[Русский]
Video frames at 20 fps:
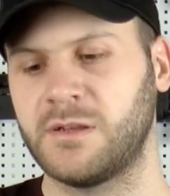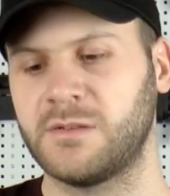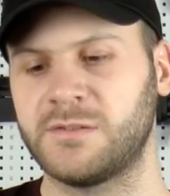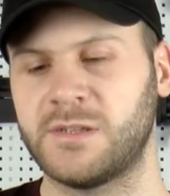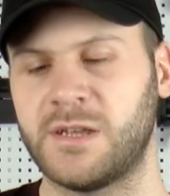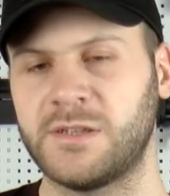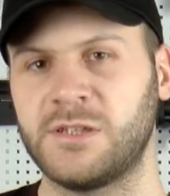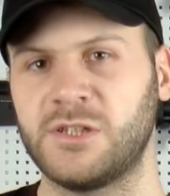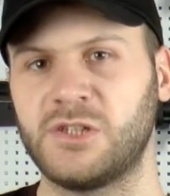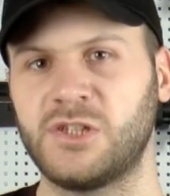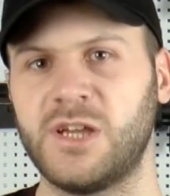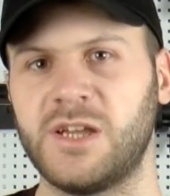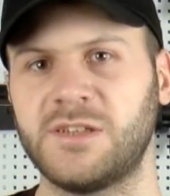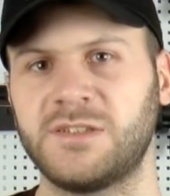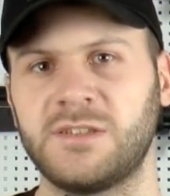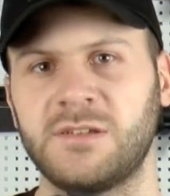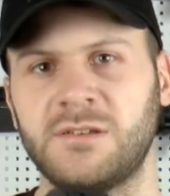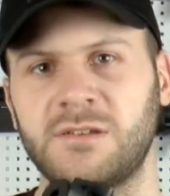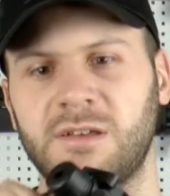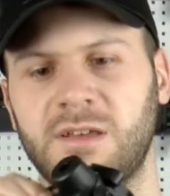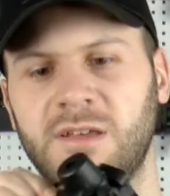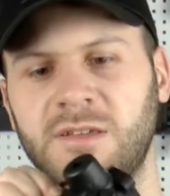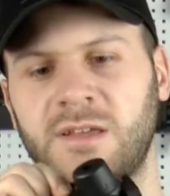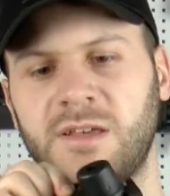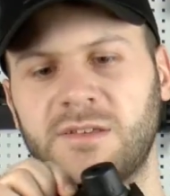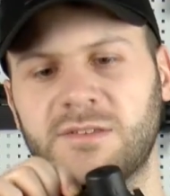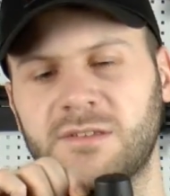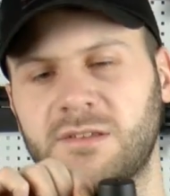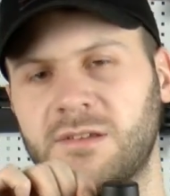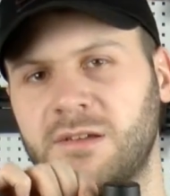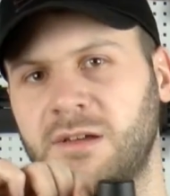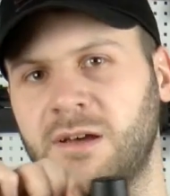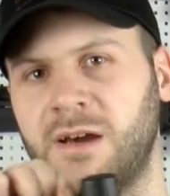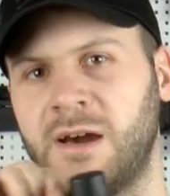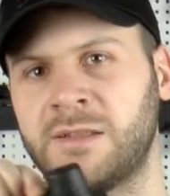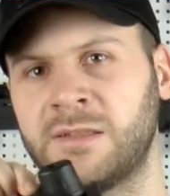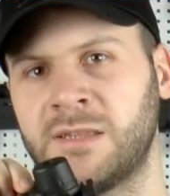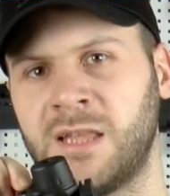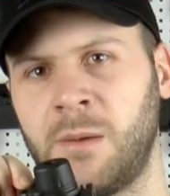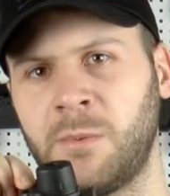В задней части есть
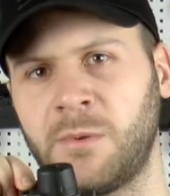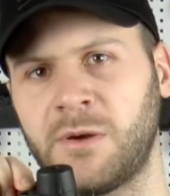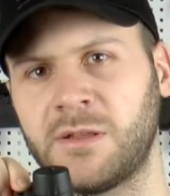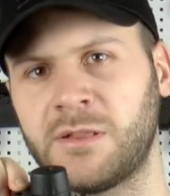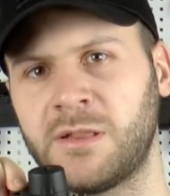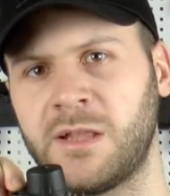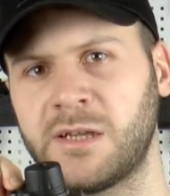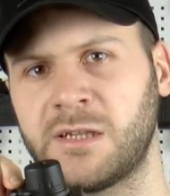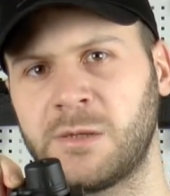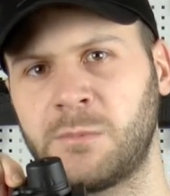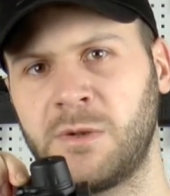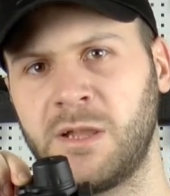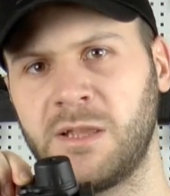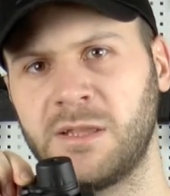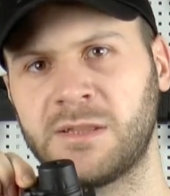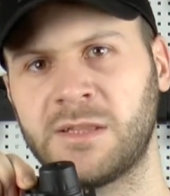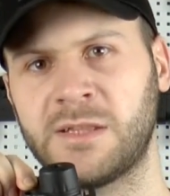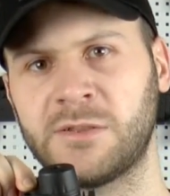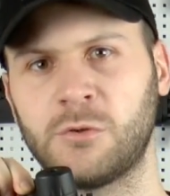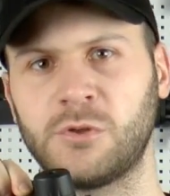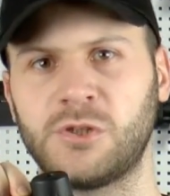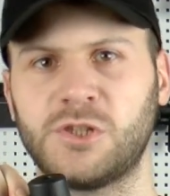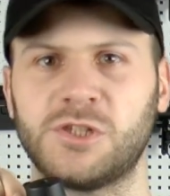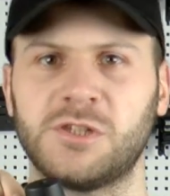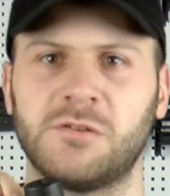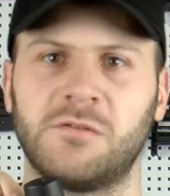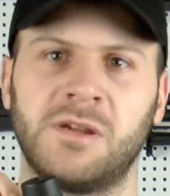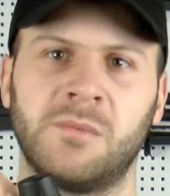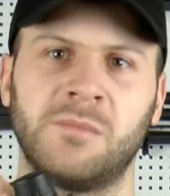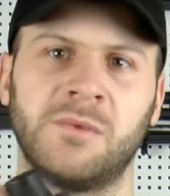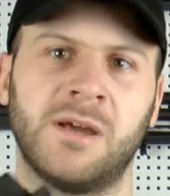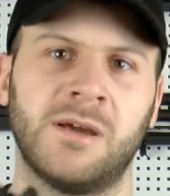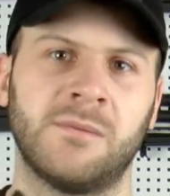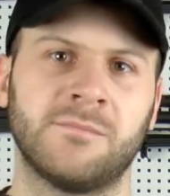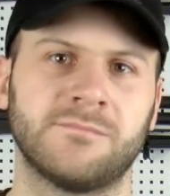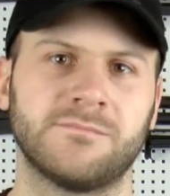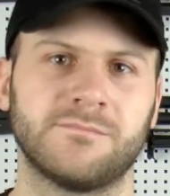антапка для крепления одноточечного ремня.